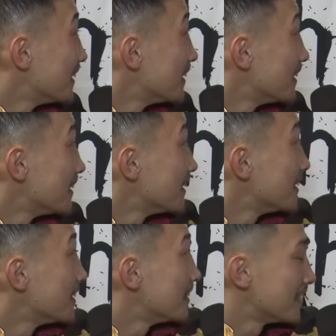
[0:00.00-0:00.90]
そんなに強い
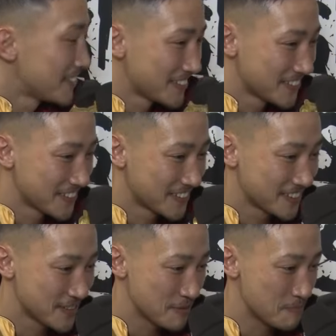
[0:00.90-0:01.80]
んですか
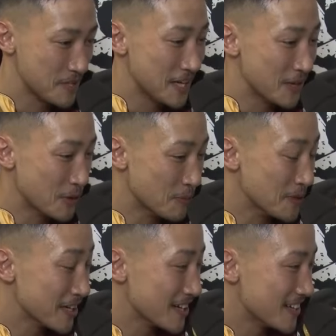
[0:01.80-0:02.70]
みんなの
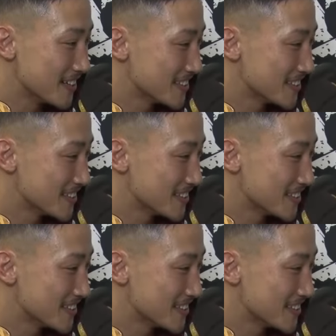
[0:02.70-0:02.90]
思いが